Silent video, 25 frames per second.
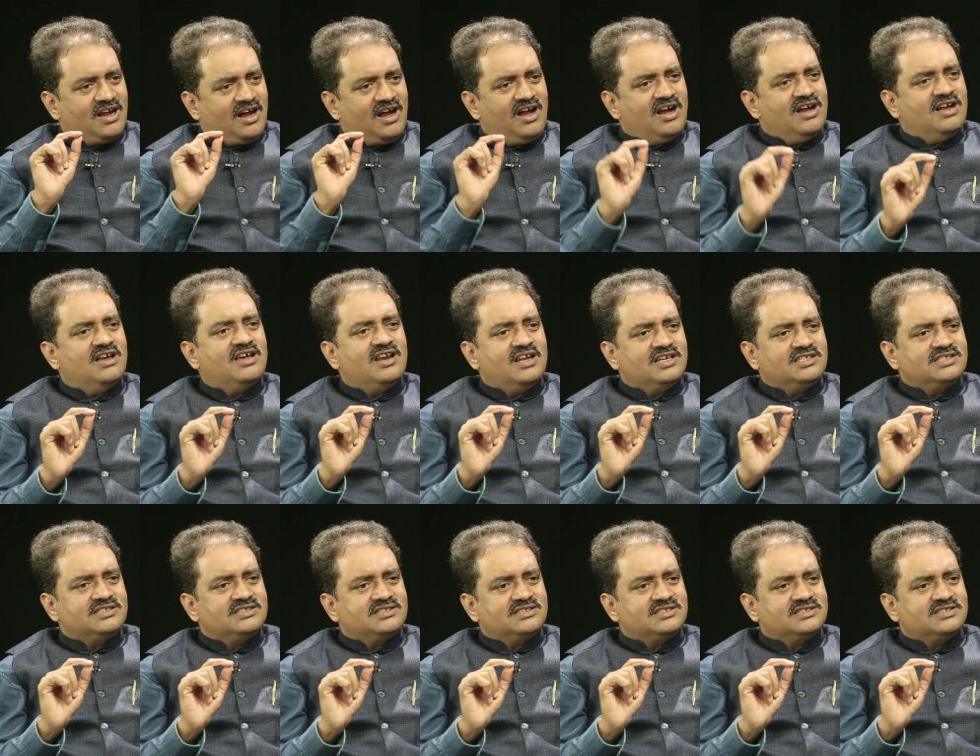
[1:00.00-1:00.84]

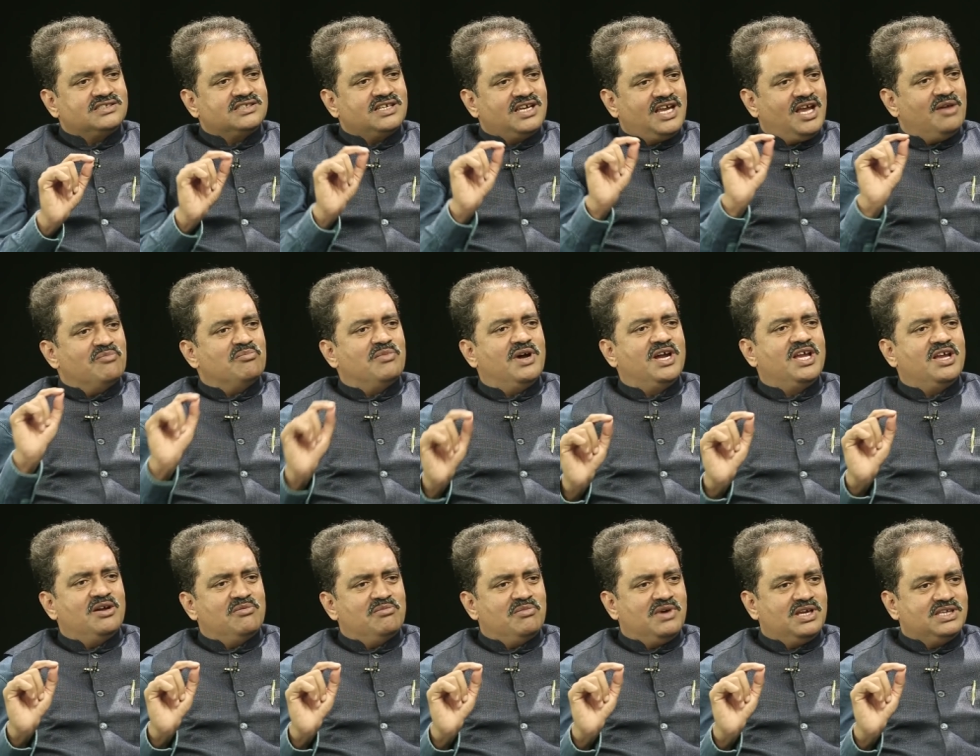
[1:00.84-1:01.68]
కాంగ్రెస్
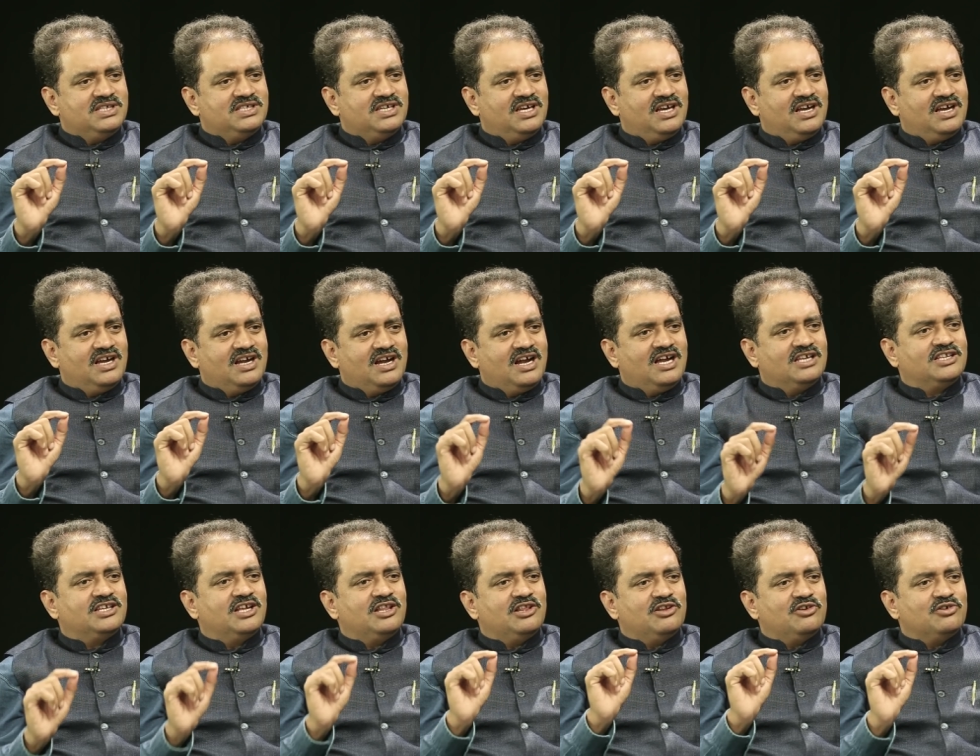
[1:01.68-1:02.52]
ఎంఐఎం మధ్య
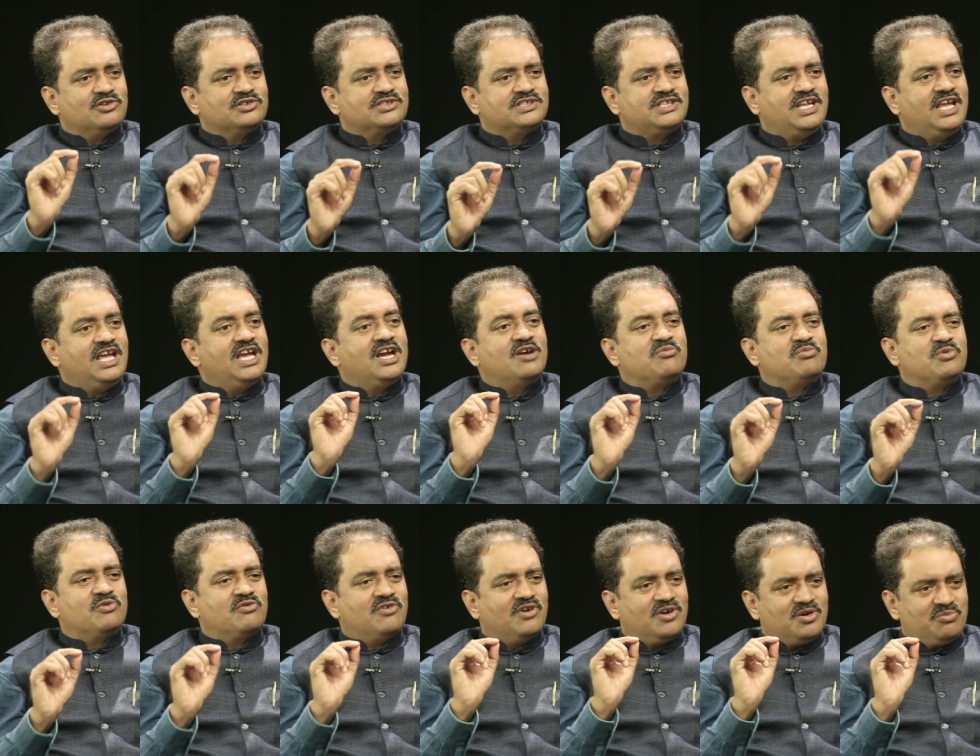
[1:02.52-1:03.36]
గతంలో
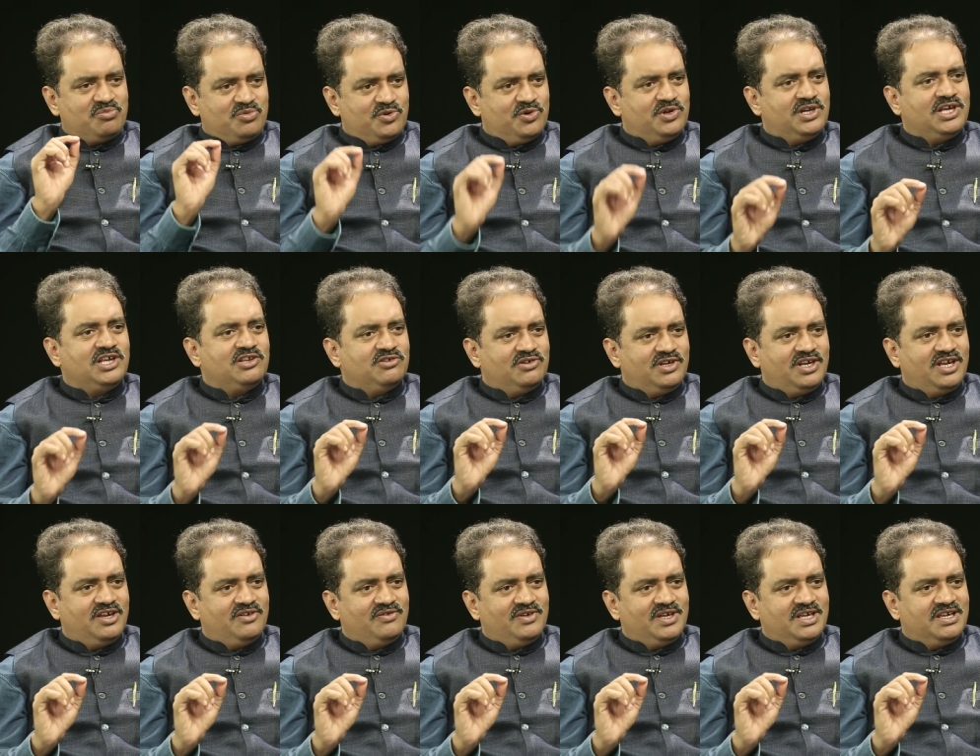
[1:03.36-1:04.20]
స్నేహపూర్వక పోటీలు
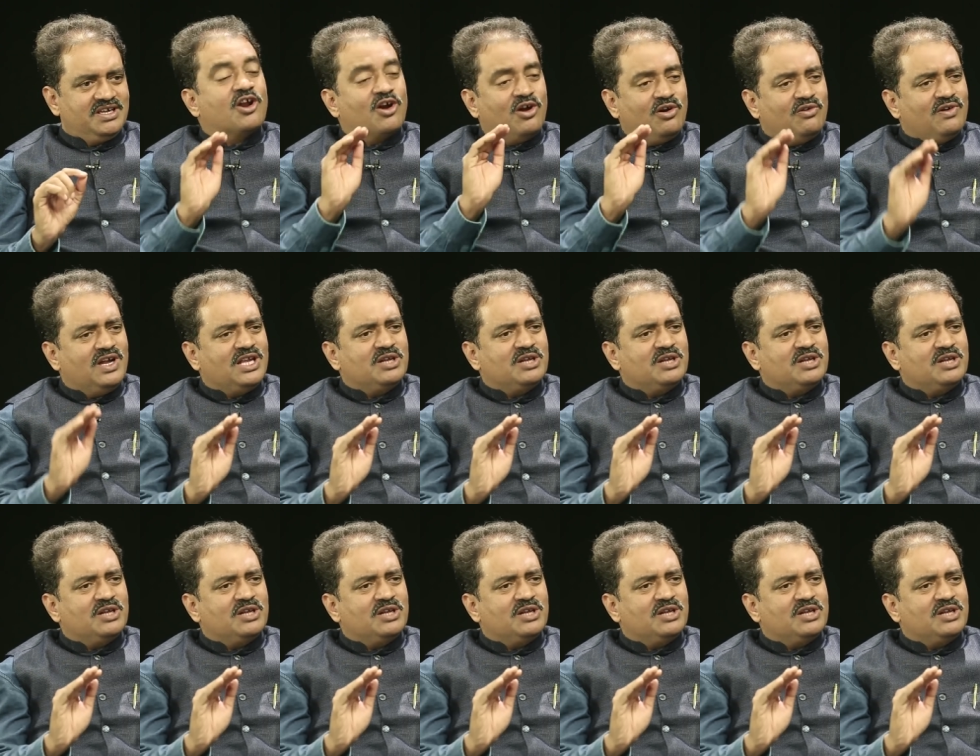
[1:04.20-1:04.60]
ఉండేవి రెండు